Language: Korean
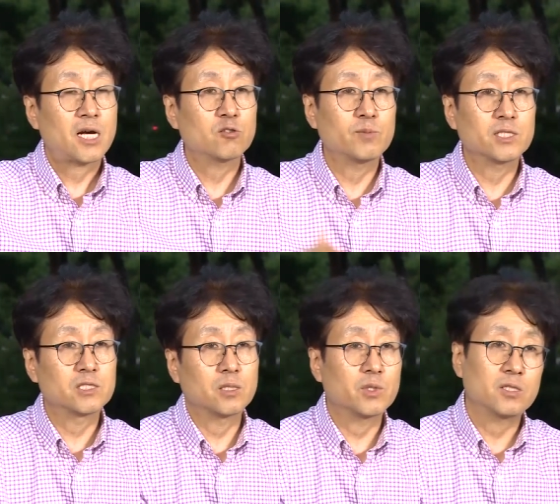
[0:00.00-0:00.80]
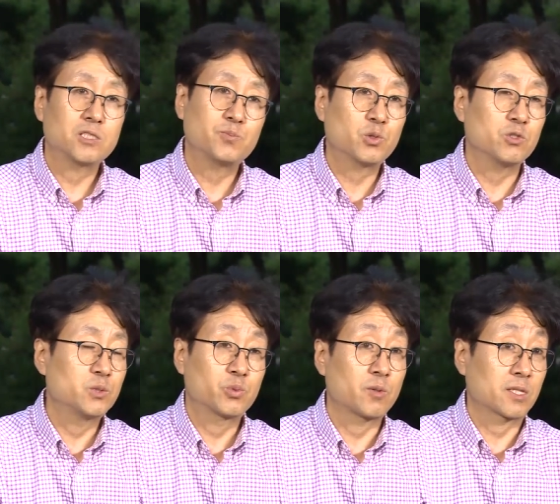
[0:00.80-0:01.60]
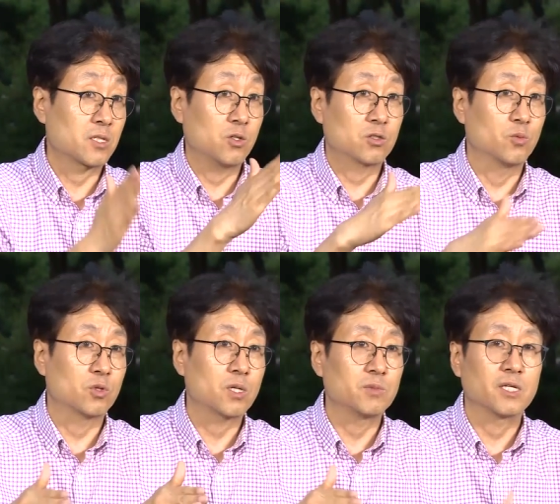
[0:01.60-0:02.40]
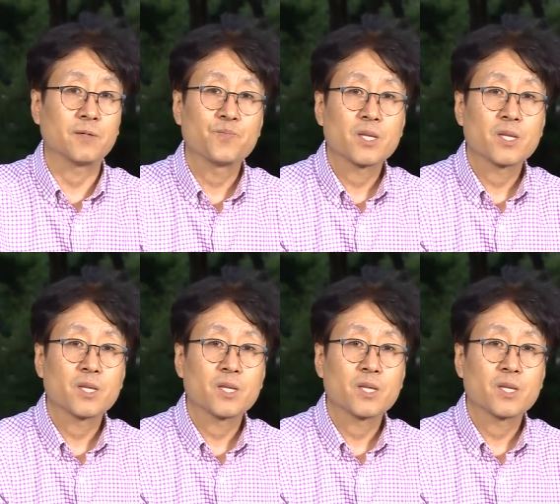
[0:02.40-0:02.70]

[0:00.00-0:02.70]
하루만 지나면 한 10% 20%밖에 기억을 못 합니다.